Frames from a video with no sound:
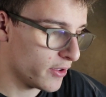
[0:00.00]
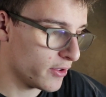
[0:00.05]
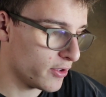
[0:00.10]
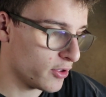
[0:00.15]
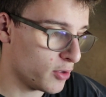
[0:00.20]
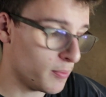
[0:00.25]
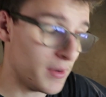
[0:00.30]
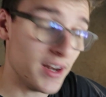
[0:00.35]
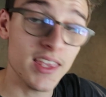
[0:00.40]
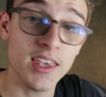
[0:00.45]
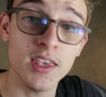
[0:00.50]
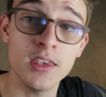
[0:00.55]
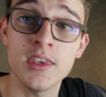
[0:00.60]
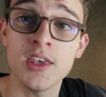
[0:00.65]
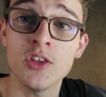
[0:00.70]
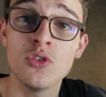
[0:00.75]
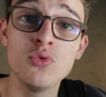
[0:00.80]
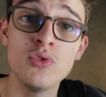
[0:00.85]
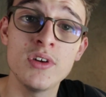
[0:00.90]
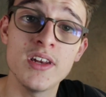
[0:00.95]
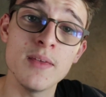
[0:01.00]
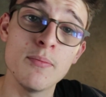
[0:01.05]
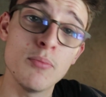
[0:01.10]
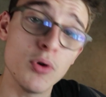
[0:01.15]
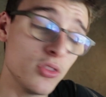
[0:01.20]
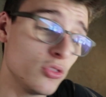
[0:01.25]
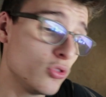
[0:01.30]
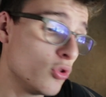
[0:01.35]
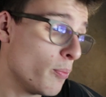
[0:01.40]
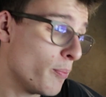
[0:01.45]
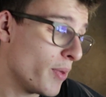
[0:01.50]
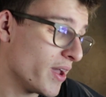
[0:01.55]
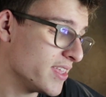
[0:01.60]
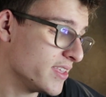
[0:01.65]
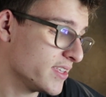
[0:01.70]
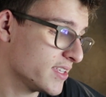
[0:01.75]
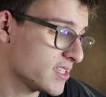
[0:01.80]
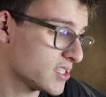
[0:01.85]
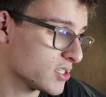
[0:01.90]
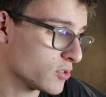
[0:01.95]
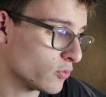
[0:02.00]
Euh, malgré qu'il y a toutes les bottes de paille qui